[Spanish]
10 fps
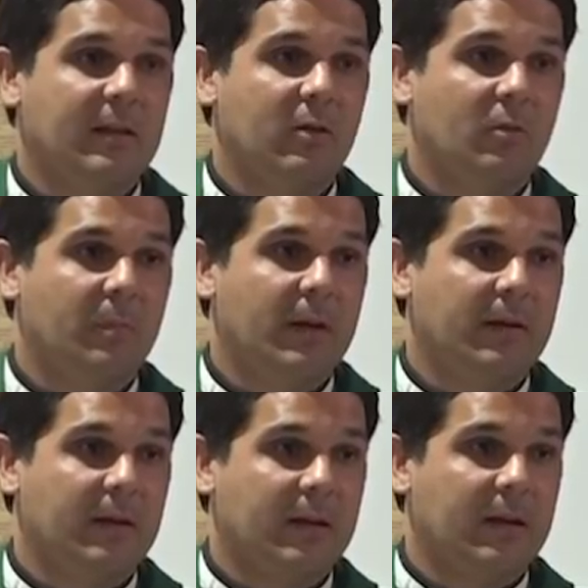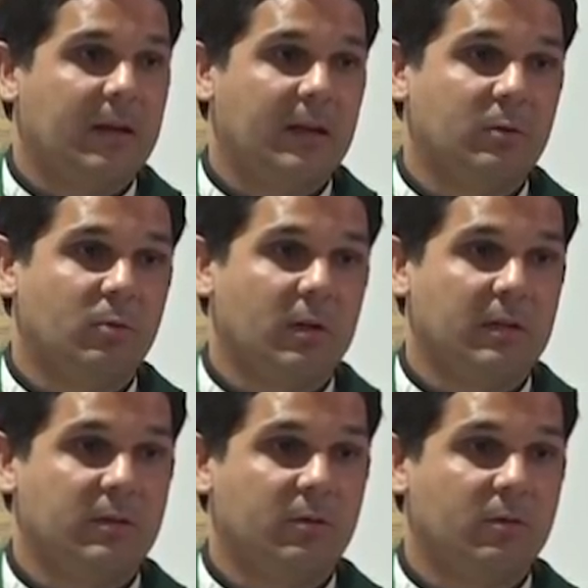de Dios Padre, que es
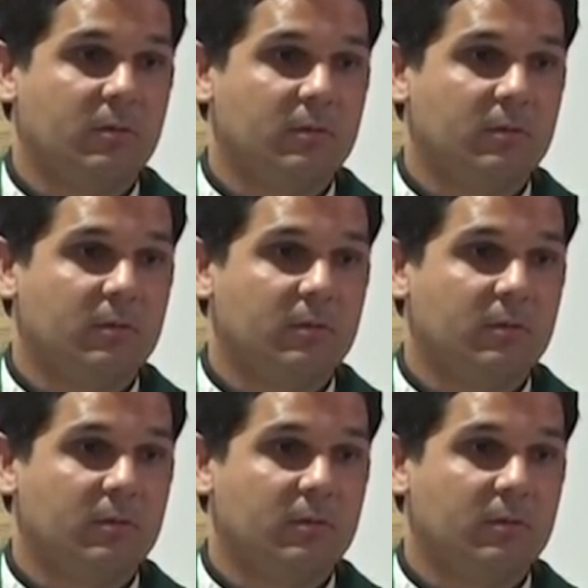Jesucristo.